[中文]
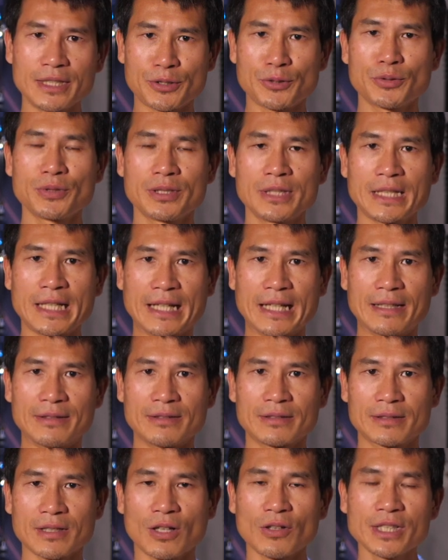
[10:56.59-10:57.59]
去演，
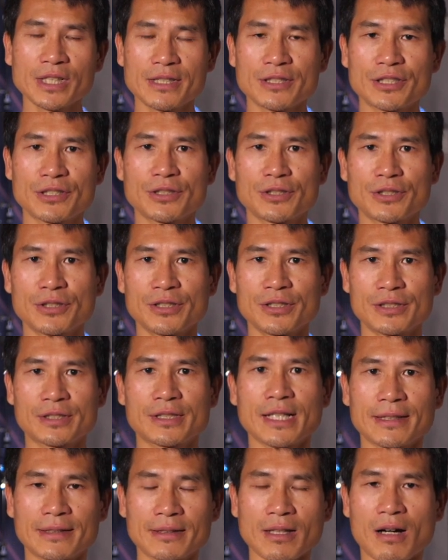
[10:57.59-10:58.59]
导演是
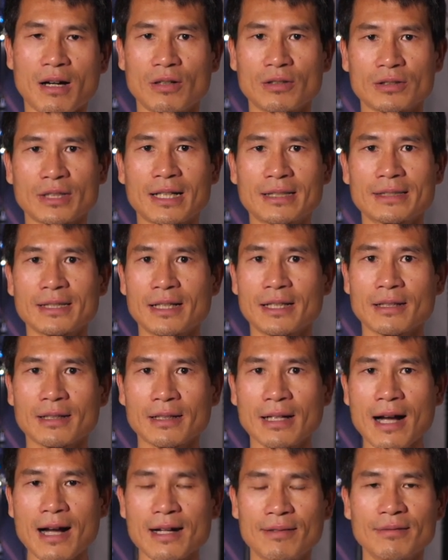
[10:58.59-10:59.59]
在导，他在
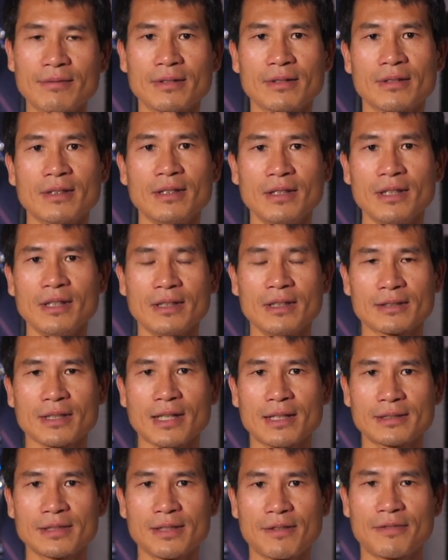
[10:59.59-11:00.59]
看，
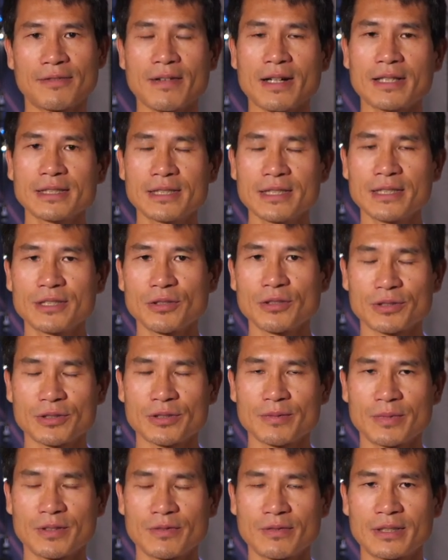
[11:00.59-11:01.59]
他在发现有
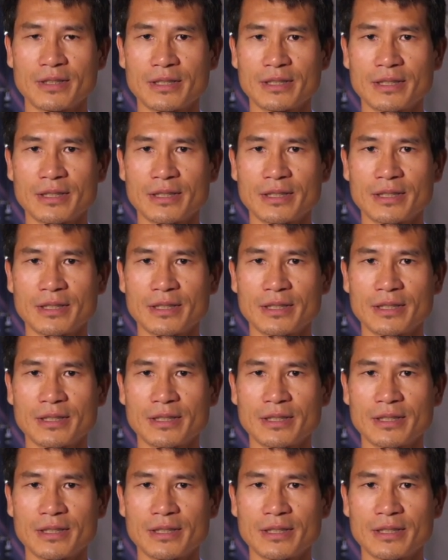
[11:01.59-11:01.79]
什么问